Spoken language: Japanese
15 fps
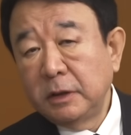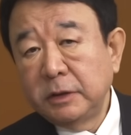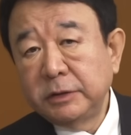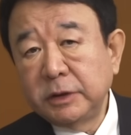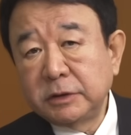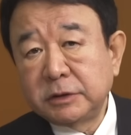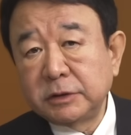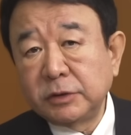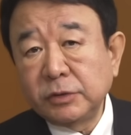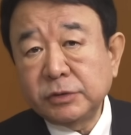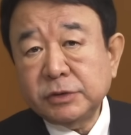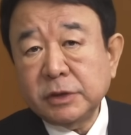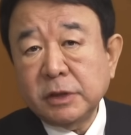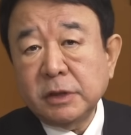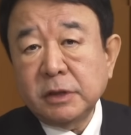で自動
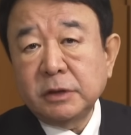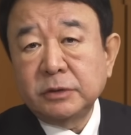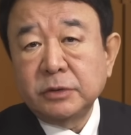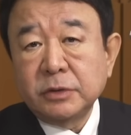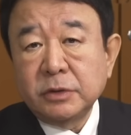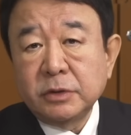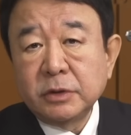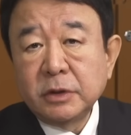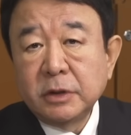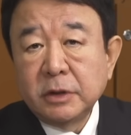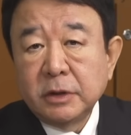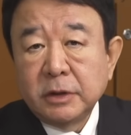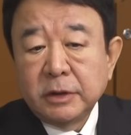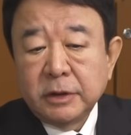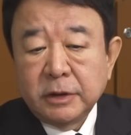車の、
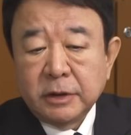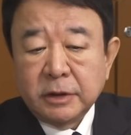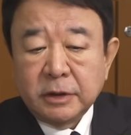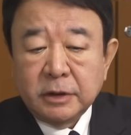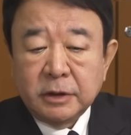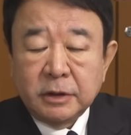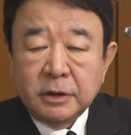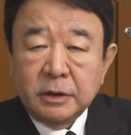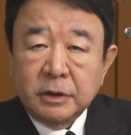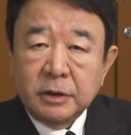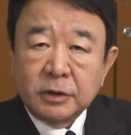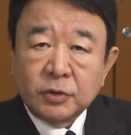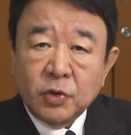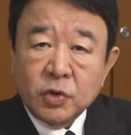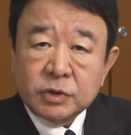
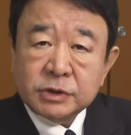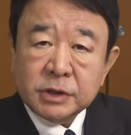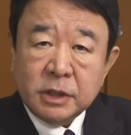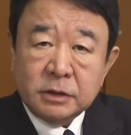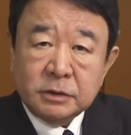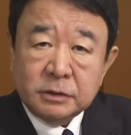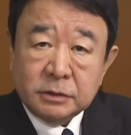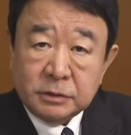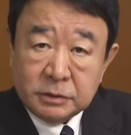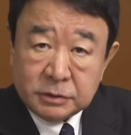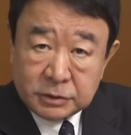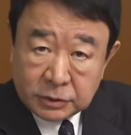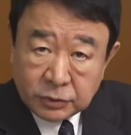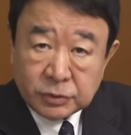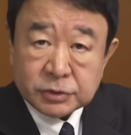えー、国産
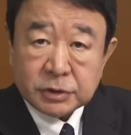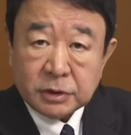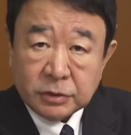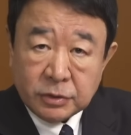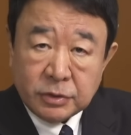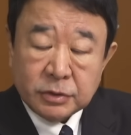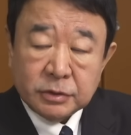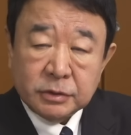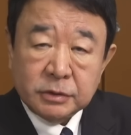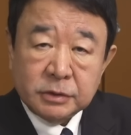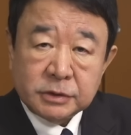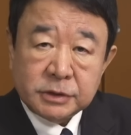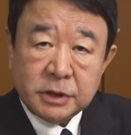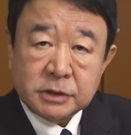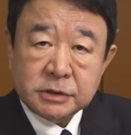自動車の
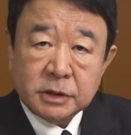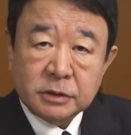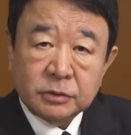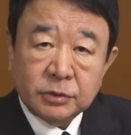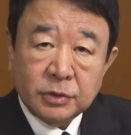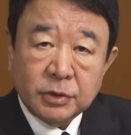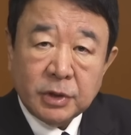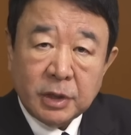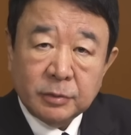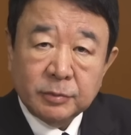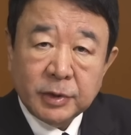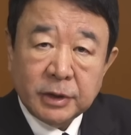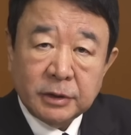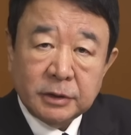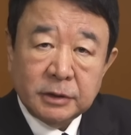生産と販
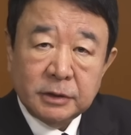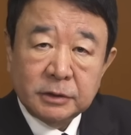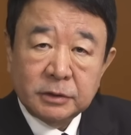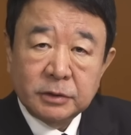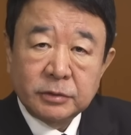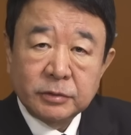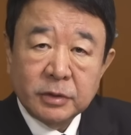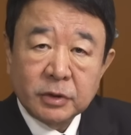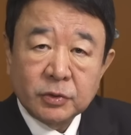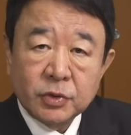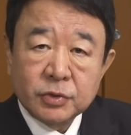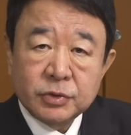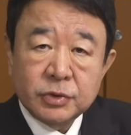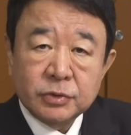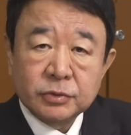売っていうのは
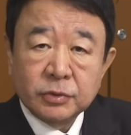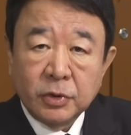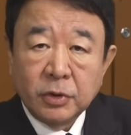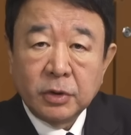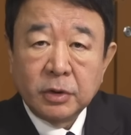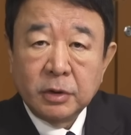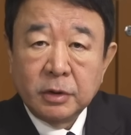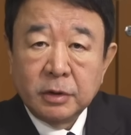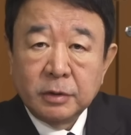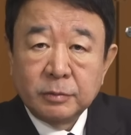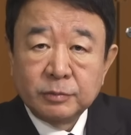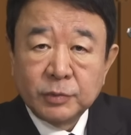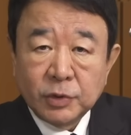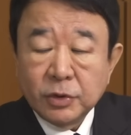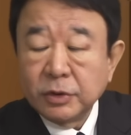国力を
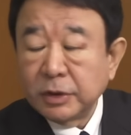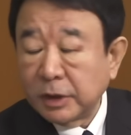もろに